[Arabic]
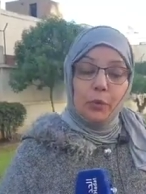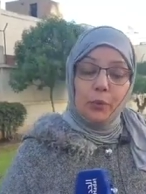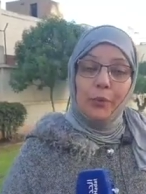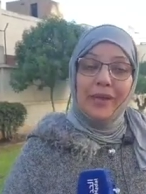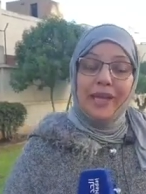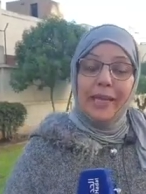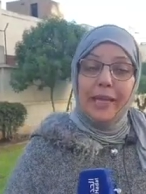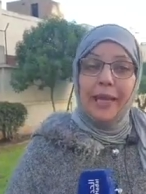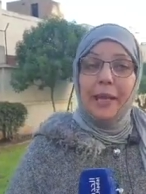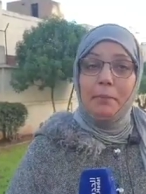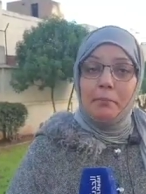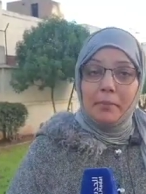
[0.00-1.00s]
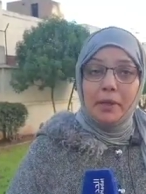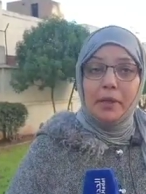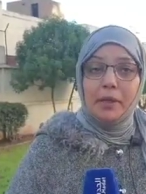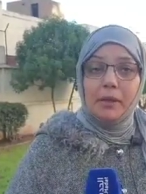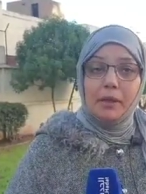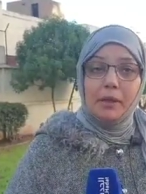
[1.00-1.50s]
وكيل العام
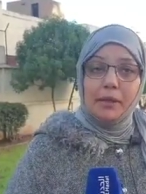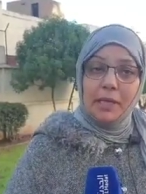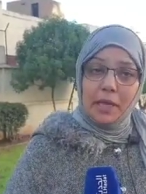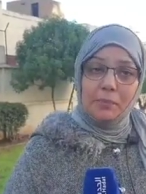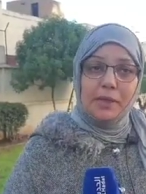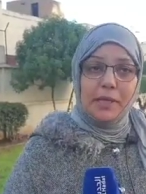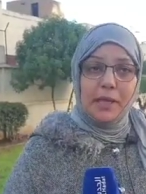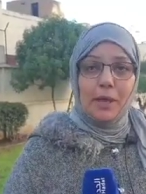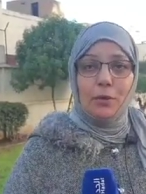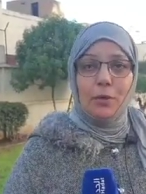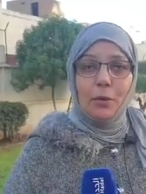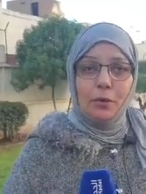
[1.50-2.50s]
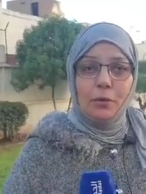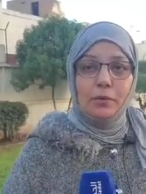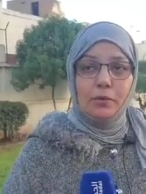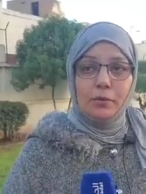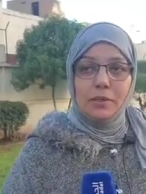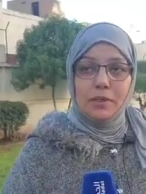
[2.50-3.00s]
النائب ديالو
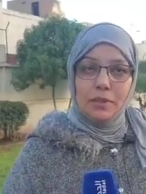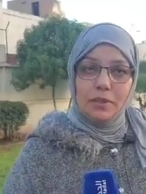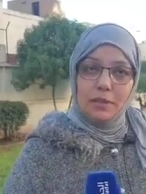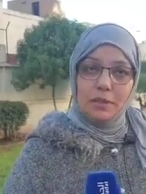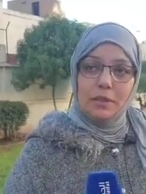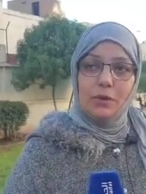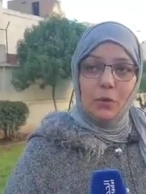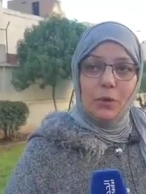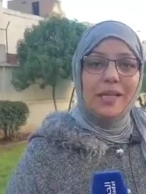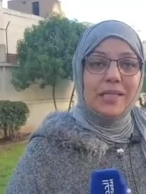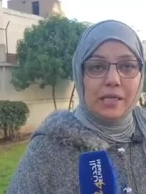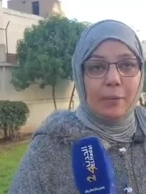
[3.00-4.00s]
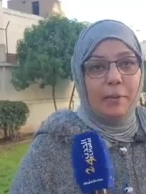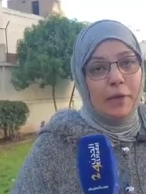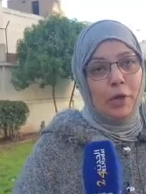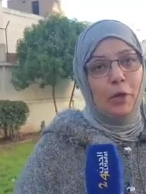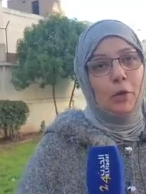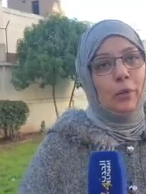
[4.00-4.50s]
هو اللي
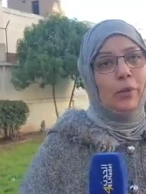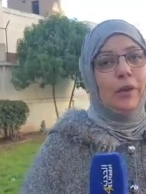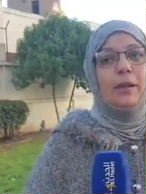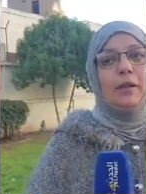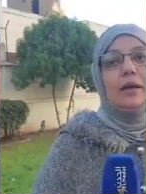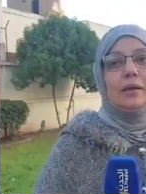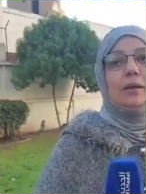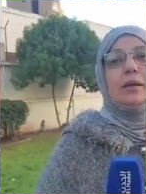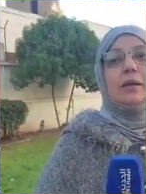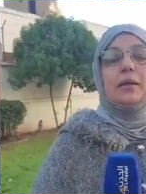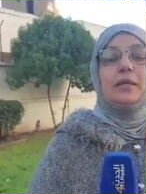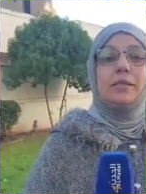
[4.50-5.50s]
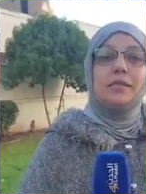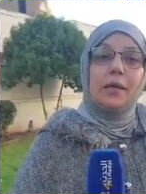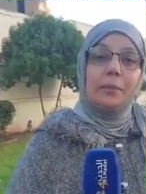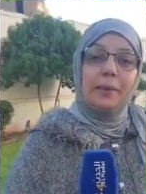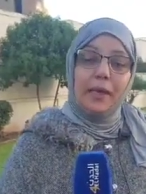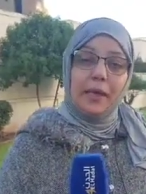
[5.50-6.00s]
استقبلني الاول
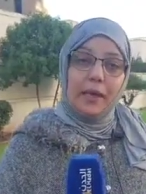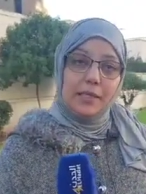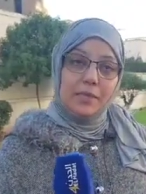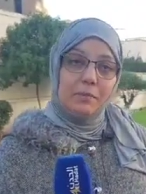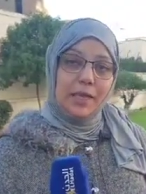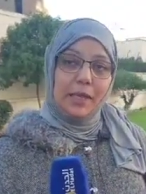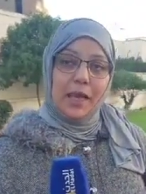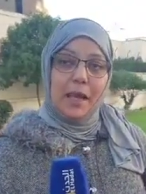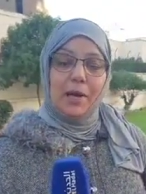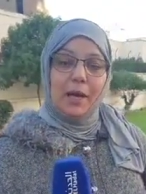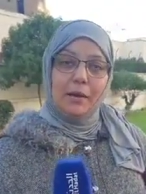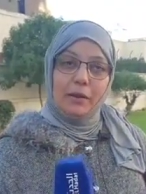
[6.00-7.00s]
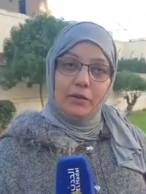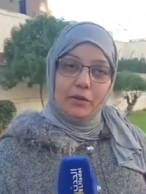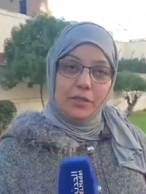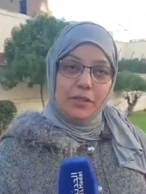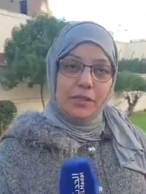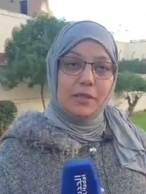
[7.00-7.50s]
استقبلني رئيس المحكمه
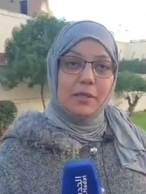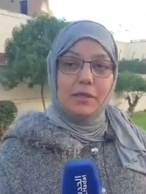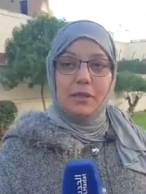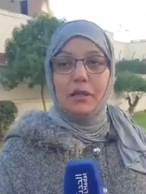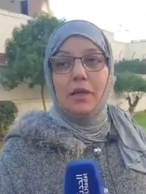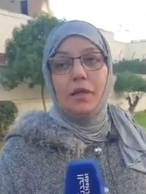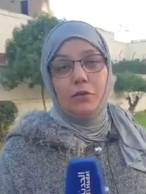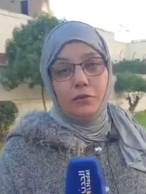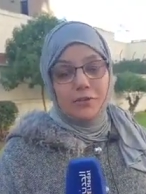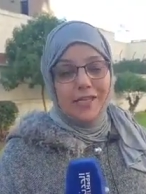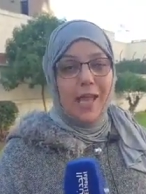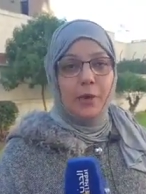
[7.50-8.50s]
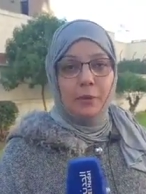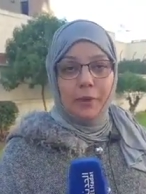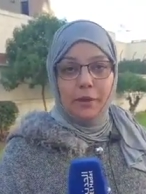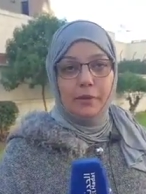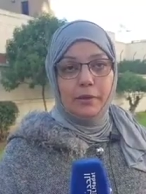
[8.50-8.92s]
فتحاوي